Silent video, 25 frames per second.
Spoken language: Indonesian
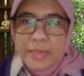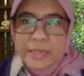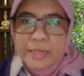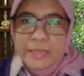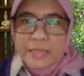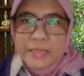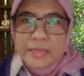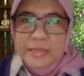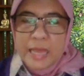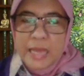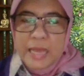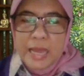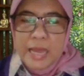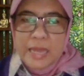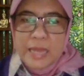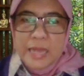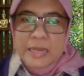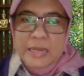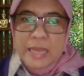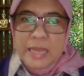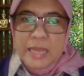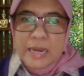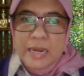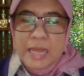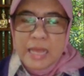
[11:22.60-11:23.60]
PR
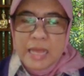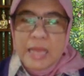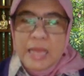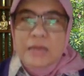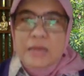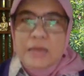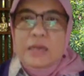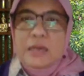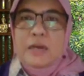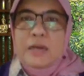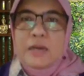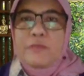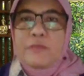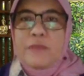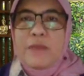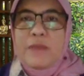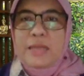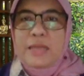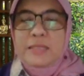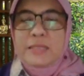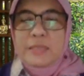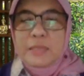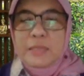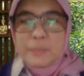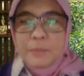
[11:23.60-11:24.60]
kita adalah uh,
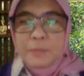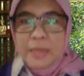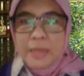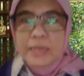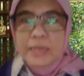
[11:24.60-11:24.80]
vaksin